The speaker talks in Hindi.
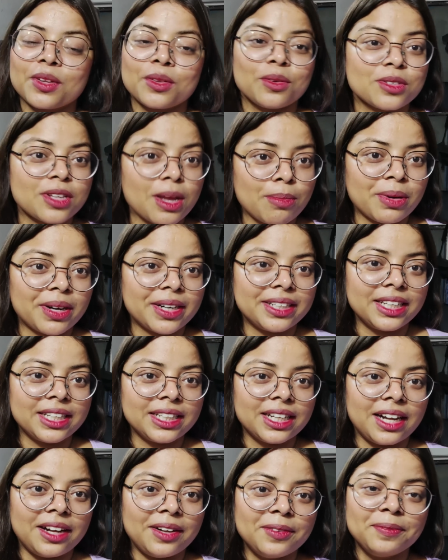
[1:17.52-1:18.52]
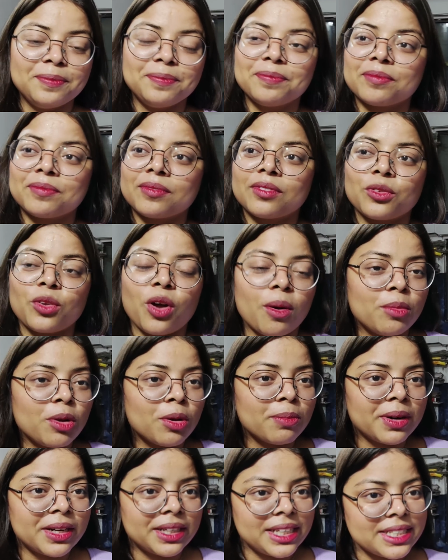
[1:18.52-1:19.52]
तो उसका बर्थडे था तो हम
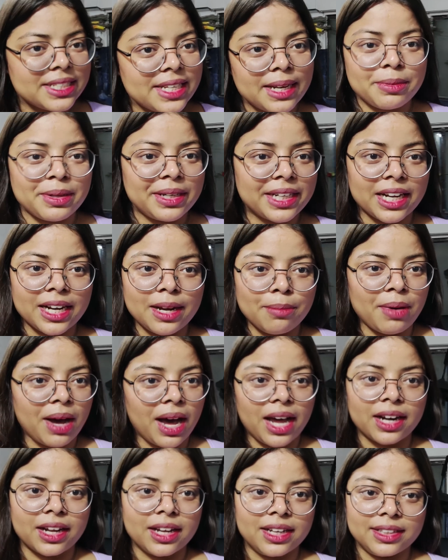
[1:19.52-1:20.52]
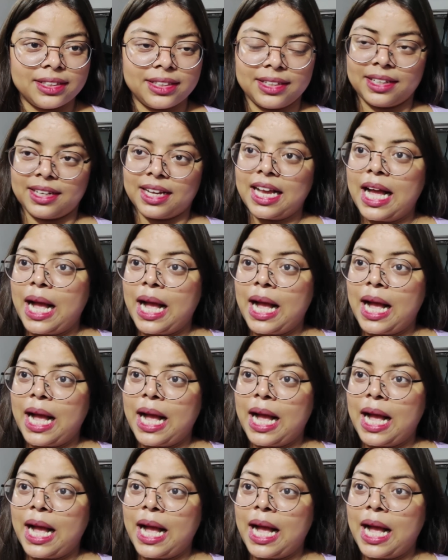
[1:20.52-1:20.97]
लोग बर्थडे सेलिब्रेट करने बाहर गए थे